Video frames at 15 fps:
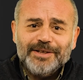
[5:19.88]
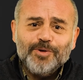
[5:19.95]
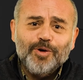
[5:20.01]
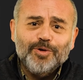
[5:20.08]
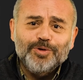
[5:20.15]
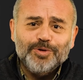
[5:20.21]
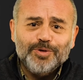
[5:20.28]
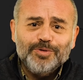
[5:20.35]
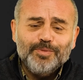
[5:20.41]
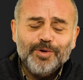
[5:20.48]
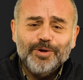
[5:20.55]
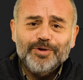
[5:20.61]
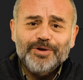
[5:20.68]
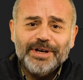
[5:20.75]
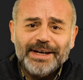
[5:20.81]
oğlunun,
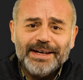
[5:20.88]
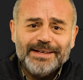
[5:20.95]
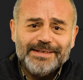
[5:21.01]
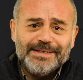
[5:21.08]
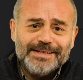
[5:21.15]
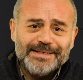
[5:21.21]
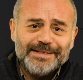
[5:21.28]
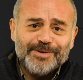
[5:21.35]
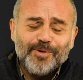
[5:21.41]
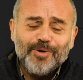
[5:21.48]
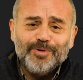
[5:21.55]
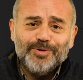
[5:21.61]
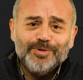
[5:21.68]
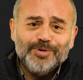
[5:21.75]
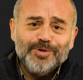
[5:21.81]
Polonya kalecisinin
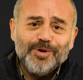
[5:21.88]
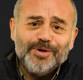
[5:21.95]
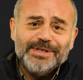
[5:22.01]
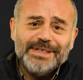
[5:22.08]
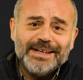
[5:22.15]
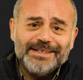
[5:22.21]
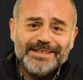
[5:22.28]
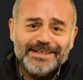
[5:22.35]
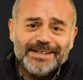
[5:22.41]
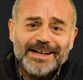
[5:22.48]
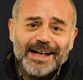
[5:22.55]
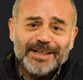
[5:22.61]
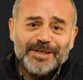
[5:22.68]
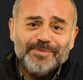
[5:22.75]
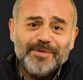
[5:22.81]
oğlunun gözyaşları
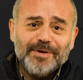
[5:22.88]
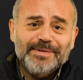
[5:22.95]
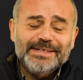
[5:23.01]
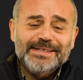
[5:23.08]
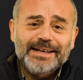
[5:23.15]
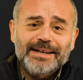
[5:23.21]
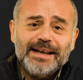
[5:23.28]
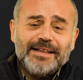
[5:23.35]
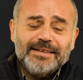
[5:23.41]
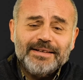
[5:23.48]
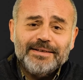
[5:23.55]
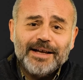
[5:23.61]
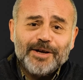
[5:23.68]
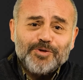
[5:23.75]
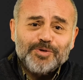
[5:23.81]
kaldı. Babası
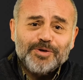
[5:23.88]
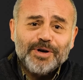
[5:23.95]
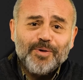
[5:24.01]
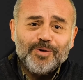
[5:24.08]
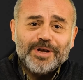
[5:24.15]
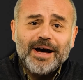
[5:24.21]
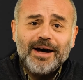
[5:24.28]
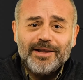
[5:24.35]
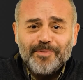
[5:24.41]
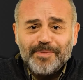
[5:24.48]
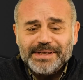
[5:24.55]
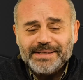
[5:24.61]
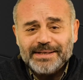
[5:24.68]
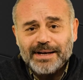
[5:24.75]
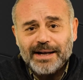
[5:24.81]
eğlendikten sonra ona
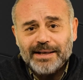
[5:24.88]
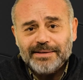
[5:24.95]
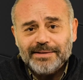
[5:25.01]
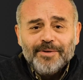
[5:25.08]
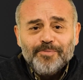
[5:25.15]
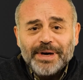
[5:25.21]
ağlaması kaldı.